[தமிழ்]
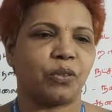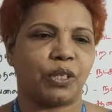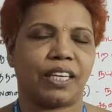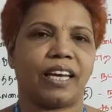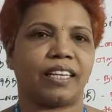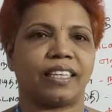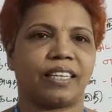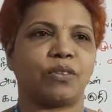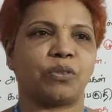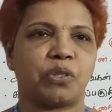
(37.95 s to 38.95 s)
குட்டியாக
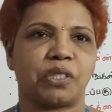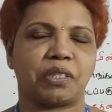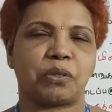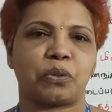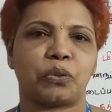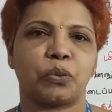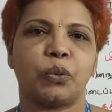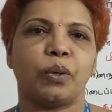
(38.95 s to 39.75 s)
இருக்கிற ஒரு விஷயத்துலேருந்து